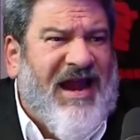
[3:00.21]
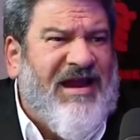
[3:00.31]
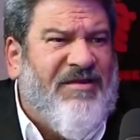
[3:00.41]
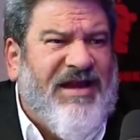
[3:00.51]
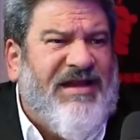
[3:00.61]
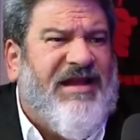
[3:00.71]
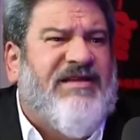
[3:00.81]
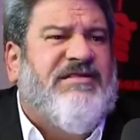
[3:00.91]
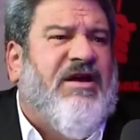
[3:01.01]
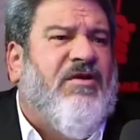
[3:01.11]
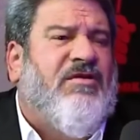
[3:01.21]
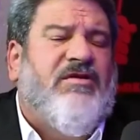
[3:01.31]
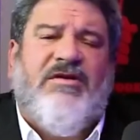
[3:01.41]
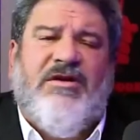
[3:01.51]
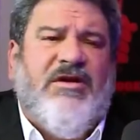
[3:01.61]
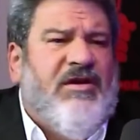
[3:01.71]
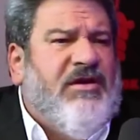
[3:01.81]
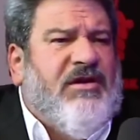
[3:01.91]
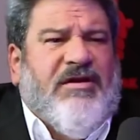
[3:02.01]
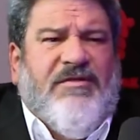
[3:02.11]
nem uma intenção.
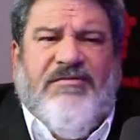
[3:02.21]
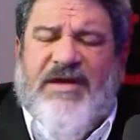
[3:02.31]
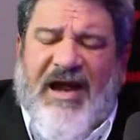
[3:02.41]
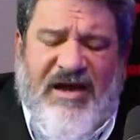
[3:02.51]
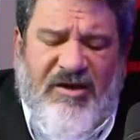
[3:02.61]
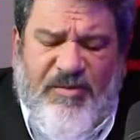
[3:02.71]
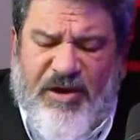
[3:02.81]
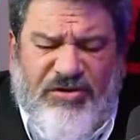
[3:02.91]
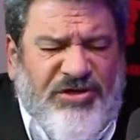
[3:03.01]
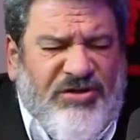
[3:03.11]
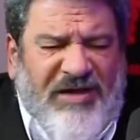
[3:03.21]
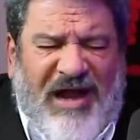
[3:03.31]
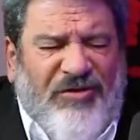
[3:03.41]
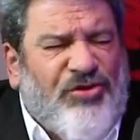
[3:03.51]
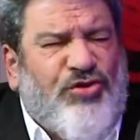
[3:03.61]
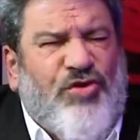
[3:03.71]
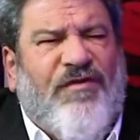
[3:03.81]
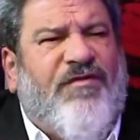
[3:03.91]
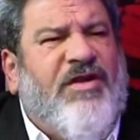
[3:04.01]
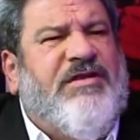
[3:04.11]
Aquilo produziu nela um
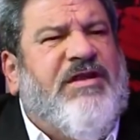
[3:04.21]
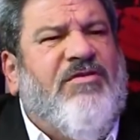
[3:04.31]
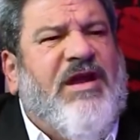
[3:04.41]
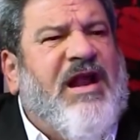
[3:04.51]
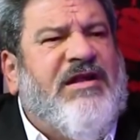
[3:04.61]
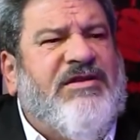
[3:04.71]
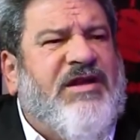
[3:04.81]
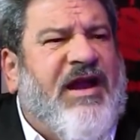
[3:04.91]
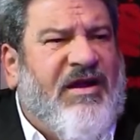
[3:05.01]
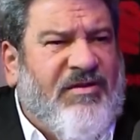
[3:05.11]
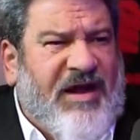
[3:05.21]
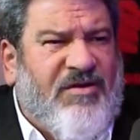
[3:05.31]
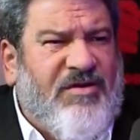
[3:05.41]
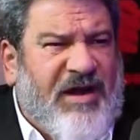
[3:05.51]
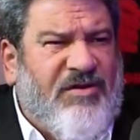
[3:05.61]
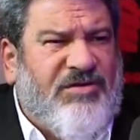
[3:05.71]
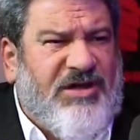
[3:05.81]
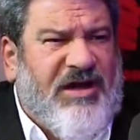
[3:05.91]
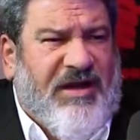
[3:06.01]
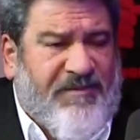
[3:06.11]
desconforto tão grande. Era alguém com quem eu
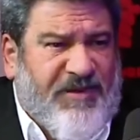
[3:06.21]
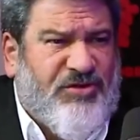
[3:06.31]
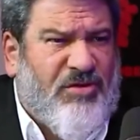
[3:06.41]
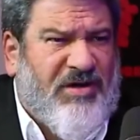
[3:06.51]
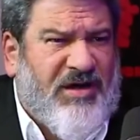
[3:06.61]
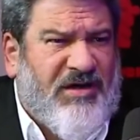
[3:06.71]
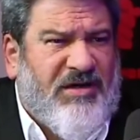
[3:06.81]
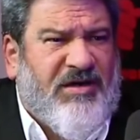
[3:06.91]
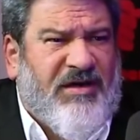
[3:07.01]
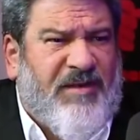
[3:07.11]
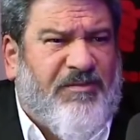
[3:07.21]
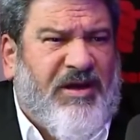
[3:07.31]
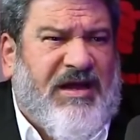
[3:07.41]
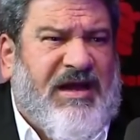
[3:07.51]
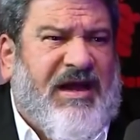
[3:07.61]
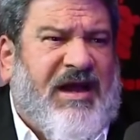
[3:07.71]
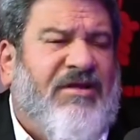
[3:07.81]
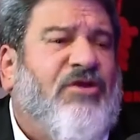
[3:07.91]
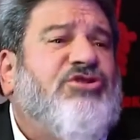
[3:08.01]
tinha, na pessoa né, porque eu